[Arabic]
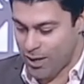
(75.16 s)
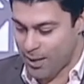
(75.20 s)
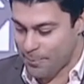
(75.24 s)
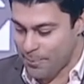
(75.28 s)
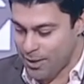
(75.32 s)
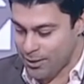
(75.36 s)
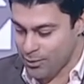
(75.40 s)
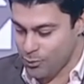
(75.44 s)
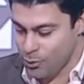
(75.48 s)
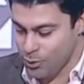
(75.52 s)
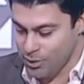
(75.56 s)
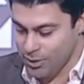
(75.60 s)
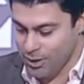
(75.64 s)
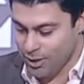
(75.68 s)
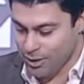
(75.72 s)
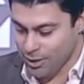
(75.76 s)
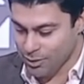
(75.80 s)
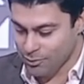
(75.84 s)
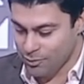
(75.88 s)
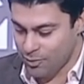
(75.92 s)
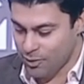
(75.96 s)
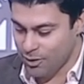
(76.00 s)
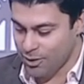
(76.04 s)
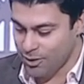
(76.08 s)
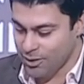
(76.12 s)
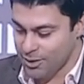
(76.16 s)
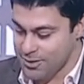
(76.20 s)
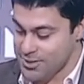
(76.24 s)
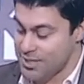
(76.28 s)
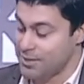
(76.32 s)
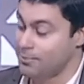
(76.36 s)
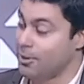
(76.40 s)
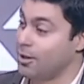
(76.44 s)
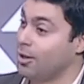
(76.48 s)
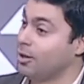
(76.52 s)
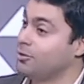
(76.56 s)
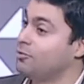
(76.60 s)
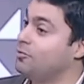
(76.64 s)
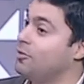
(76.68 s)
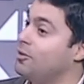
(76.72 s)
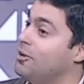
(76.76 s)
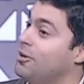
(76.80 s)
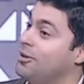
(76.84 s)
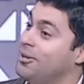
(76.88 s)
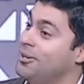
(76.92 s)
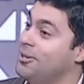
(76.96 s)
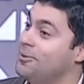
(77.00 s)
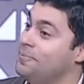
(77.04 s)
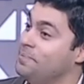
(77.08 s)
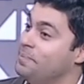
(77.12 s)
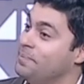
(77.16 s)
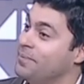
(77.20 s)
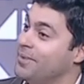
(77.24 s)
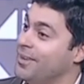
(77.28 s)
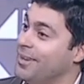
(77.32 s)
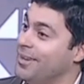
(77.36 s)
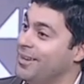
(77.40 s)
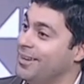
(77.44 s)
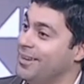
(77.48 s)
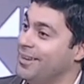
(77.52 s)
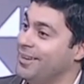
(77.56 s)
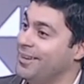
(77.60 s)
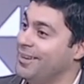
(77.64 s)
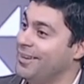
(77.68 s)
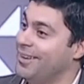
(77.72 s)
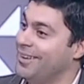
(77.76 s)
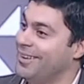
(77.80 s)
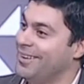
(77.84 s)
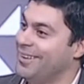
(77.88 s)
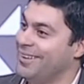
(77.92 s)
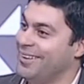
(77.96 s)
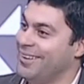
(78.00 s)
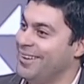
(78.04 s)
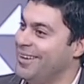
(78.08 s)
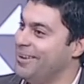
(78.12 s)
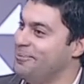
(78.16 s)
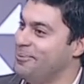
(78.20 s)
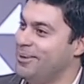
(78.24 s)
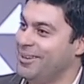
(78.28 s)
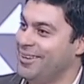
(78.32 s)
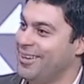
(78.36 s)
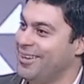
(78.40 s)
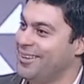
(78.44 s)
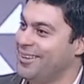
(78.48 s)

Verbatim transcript: وكمان دنيا الاطفال سينما الاطفال طبعا ده